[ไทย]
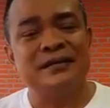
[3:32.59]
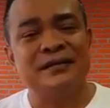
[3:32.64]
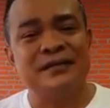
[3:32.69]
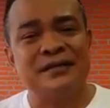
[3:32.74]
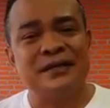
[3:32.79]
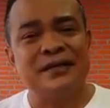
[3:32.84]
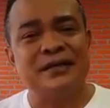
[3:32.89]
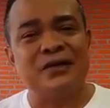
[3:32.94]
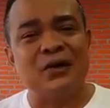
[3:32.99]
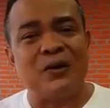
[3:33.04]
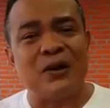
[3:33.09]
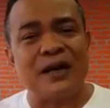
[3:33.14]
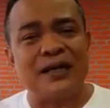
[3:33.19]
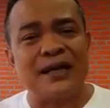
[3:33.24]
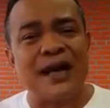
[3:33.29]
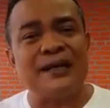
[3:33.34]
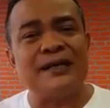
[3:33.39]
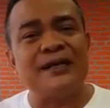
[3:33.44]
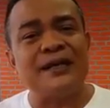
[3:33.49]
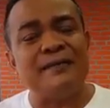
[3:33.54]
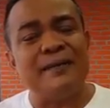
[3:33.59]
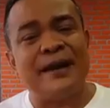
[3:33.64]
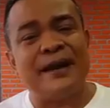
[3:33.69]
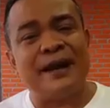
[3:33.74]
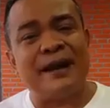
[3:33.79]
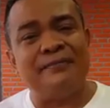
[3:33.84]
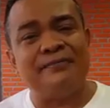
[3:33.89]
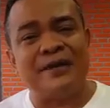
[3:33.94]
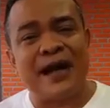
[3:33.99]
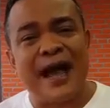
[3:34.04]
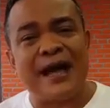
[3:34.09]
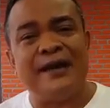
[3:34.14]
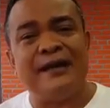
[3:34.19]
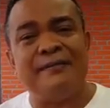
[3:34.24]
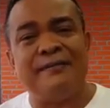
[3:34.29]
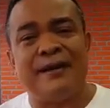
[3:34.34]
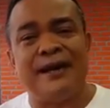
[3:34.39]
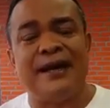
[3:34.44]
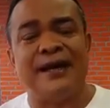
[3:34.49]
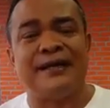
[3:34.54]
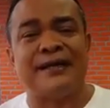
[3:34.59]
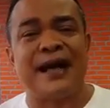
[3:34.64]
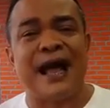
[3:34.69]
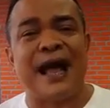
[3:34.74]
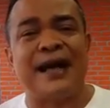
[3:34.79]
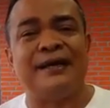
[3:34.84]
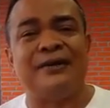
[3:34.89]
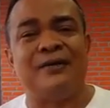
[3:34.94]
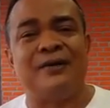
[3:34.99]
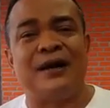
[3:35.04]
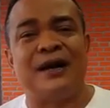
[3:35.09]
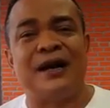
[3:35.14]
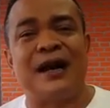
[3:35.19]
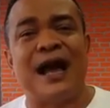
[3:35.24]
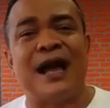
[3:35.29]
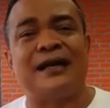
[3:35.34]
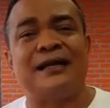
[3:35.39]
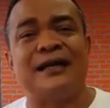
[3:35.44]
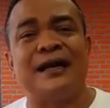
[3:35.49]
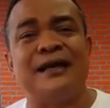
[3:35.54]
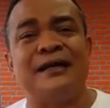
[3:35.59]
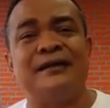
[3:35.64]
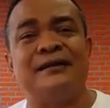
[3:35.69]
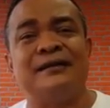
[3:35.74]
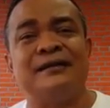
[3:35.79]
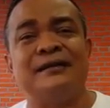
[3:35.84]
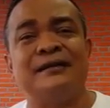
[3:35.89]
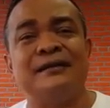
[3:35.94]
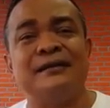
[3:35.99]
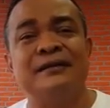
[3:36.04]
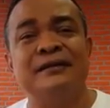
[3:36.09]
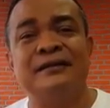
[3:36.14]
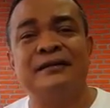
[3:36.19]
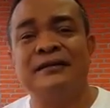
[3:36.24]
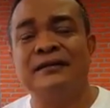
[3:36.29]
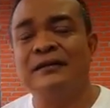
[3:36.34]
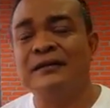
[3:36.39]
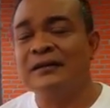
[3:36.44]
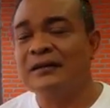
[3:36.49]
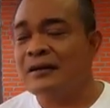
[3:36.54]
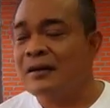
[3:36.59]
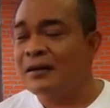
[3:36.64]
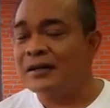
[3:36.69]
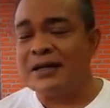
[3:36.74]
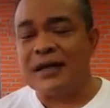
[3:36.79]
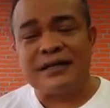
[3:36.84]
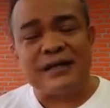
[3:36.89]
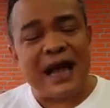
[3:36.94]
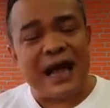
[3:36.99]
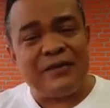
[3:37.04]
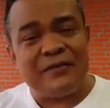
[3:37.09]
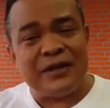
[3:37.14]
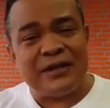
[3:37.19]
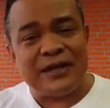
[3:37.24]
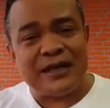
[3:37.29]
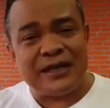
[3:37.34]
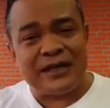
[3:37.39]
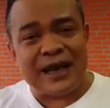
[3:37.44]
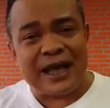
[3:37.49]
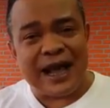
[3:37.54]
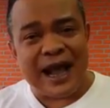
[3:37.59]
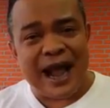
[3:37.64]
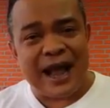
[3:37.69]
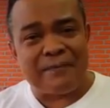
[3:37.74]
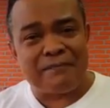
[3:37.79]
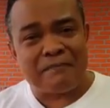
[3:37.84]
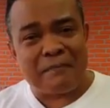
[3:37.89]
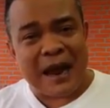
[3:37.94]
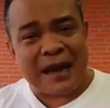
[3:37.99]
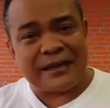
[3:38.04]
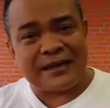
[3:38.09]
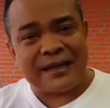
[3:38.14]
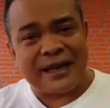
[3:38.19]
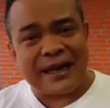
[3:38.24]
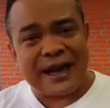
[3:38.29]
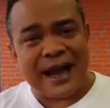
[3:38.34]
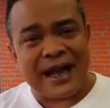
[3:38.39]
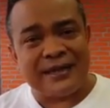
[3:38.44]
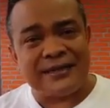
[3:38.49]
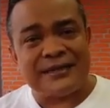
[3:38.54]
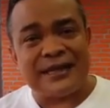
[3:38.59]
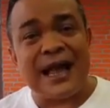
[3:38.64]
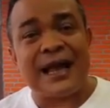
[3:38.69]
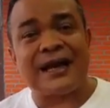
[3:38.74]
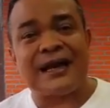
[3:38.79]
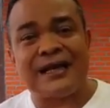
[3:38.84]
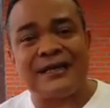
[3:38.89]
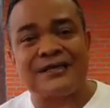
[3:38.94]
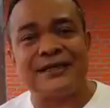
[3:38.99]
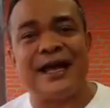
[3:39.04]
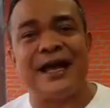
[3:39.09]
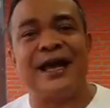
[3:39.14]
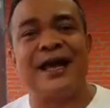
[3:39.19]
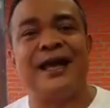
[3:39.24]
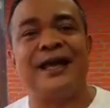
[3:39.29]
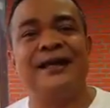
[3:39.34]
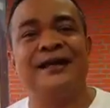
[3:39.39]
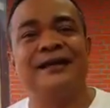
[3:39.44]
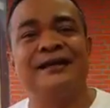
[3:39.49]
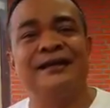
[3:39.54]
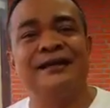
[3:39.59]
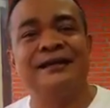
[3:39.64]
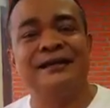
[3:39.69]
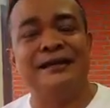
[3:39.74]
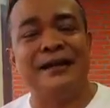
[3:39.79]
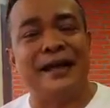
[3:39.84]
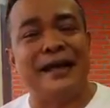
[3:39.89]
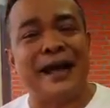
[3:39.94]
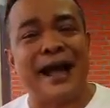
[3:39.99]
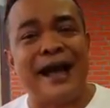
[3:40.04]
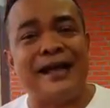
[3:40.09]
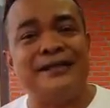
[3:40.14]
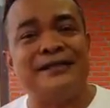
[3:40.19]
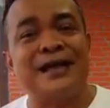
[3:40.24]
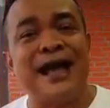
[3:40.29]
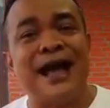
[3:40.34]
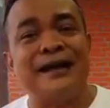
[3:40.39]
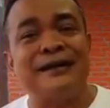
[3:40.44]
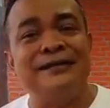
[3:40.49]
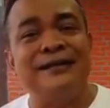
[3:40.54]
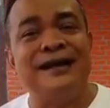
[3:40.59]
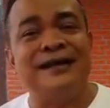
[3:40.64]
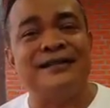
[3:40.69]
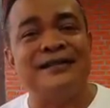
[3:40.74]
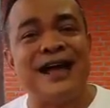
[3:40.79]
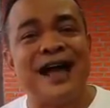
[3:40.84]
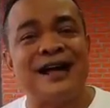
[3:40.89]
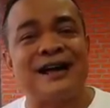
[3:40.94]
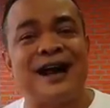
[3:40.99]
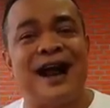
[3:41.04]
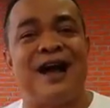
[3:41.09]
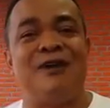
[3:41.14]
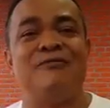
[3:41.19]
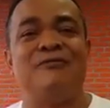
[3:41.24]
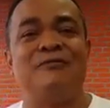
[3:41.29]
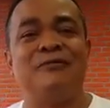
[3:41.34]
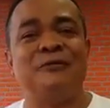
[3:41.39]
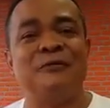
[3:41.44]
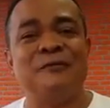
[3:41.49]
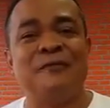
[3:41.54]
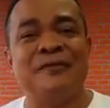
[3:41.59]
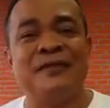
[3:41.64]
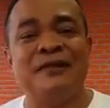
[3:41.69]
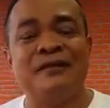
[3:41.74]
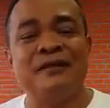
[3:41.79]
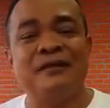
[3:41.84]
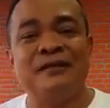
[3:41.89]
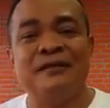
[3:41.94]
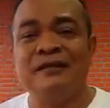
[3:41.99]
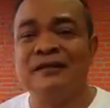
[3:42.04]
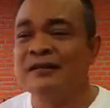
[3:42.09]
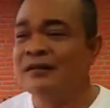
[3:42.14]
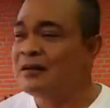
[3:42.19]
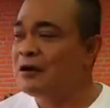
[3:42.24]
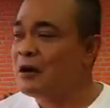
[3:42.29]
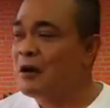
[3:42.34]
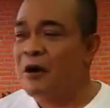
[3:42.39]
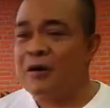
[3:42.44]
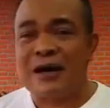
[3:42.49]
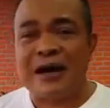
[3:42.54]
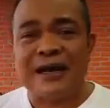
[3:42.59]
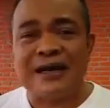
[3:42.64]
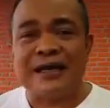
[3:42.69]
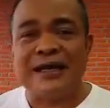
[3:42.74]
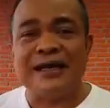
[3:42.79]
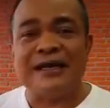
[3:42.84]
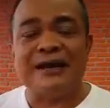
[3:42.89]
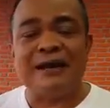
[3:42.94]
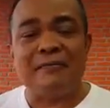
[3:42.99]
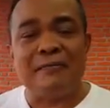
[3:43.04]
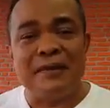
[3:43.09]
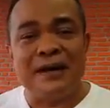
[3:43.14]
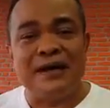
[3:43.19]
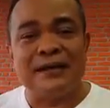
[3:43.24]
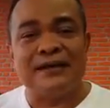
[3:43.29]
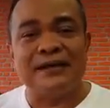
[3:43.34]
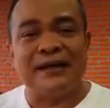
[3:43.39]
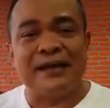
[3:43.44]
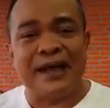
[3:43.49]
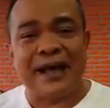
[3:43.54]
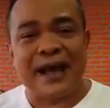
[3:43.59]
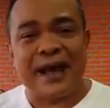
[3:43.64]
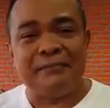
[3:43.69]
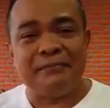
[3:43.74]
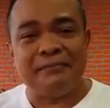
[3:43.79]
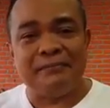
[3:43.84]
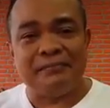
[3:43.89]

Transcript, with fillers: สื่อโทรทัศน์ที่ไปรับใช้เผด็จการโทรราชนั้น ก็จะใช้วิธีในการปั่นในการสร้างกระแสในการสร้างเรื่องสร้างราวกรณีระเบิดเนี่ยนะครับ